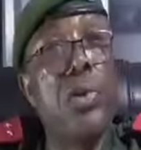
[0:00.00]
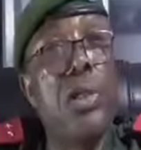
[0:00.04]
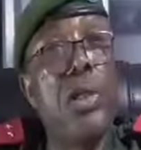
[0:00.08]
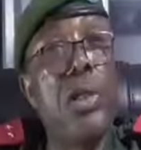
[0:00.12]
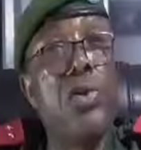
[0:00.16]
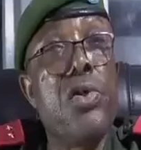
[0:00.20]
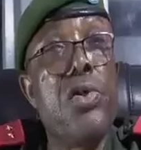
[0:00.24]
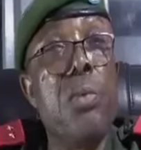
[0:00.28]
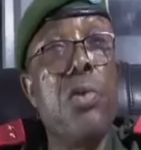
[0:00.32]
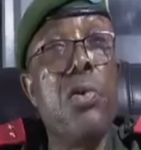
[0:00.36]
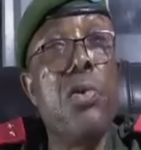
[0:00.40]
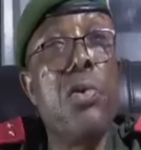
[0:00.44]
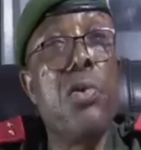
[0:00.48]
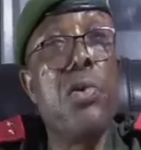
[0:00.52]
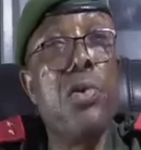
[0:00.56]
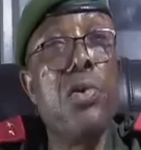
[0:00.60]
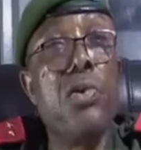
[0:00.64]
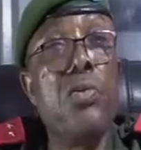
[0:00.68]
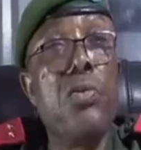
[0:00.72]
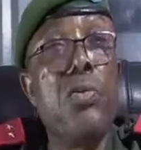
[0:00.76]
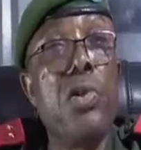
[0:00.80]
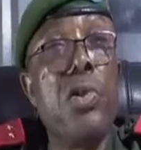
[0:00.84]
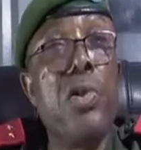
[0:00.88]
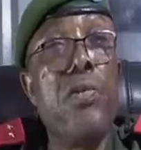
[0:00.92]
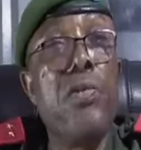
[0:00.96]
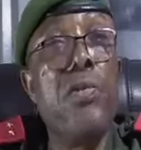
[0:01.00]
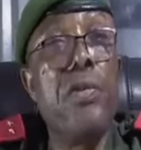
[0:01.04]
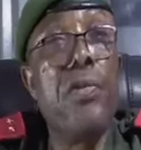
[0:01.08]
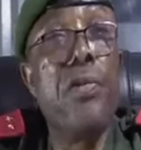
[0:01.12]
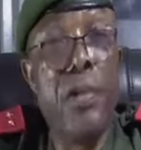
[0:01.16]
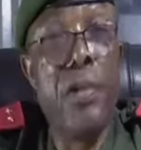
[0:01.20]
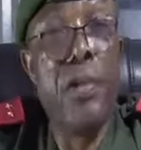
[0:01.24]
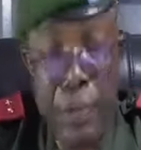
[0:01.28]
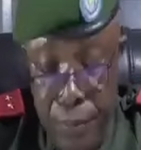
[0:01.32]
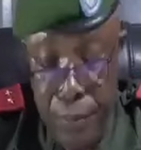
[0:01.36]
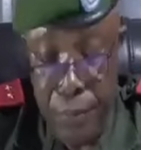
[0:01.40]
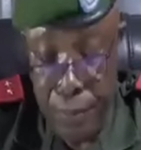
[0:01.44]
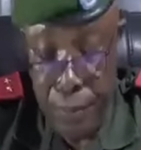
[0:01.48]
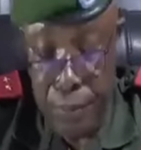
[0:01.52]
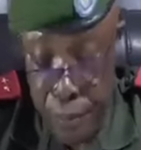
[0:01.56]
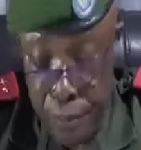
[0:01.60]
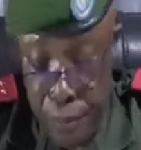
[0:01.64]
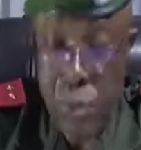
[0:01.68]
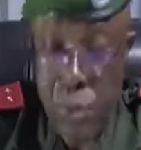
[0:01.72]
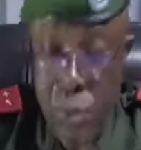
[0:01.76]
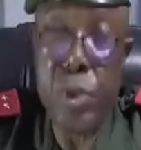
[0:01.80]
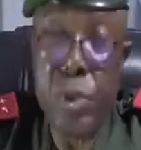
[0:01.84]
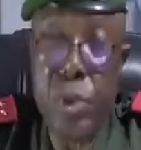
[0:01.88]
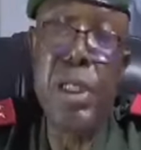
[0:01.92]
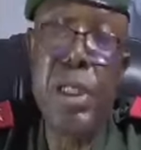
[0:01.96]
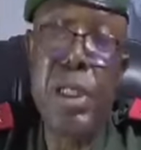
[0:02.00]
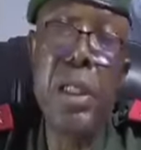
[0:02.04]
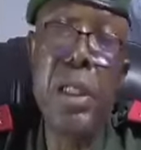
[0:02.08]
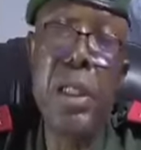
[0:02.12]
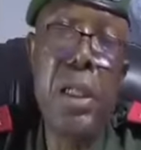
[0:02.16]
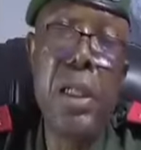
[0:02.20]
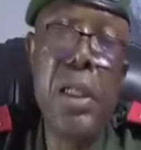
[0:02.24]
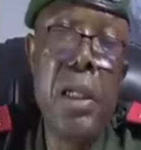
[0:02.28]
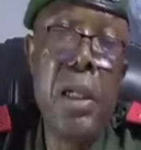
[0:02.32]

pour nous qui sommes aujourd'hui vivants, mais